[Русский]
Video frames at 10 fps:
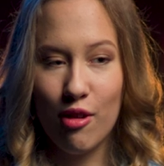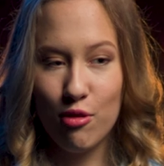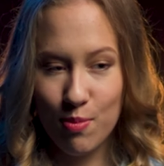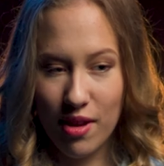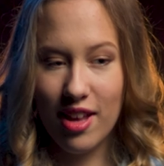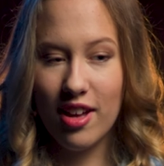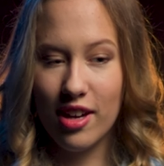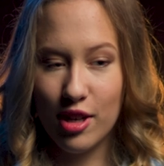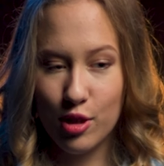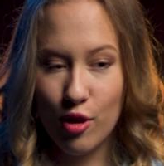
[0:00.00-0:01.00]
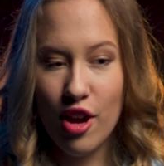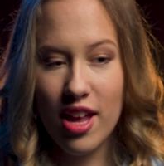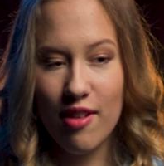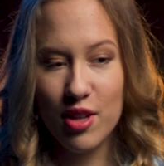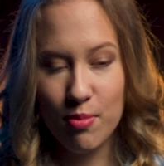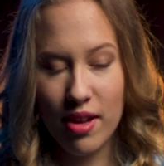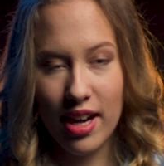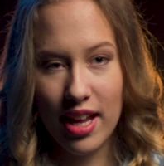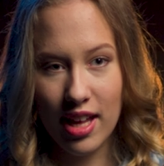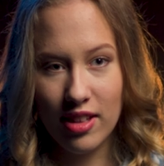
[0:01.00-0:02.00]
успехи хорошо, я восьмая
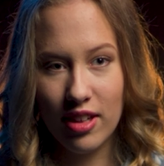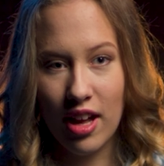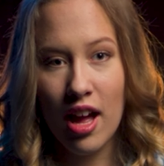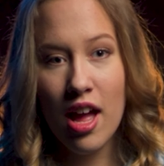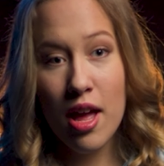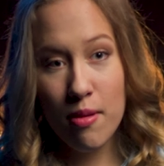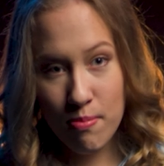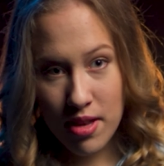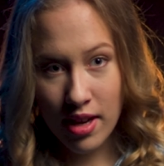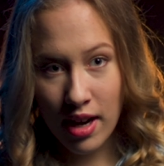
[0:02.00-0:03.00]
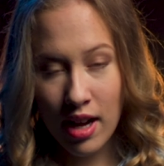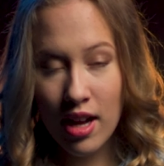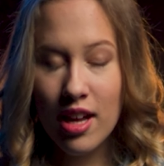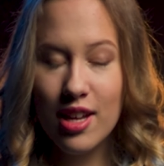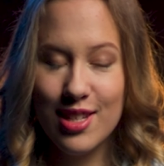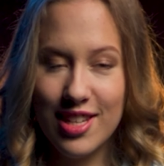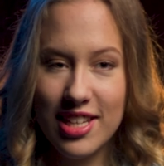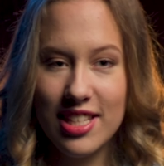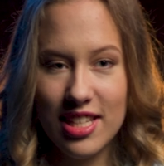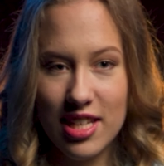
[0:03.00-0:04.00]
ракетка мира
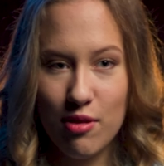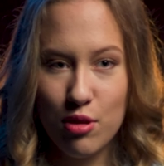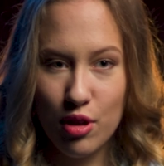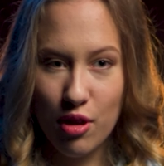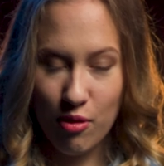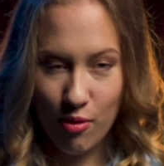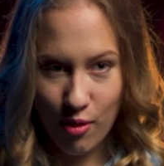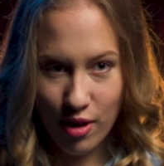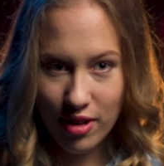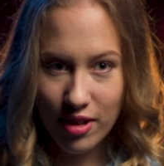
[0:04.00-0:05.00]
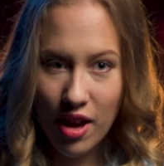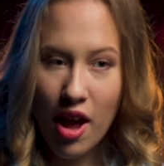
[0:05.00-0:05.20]
среди девочек-юниорок.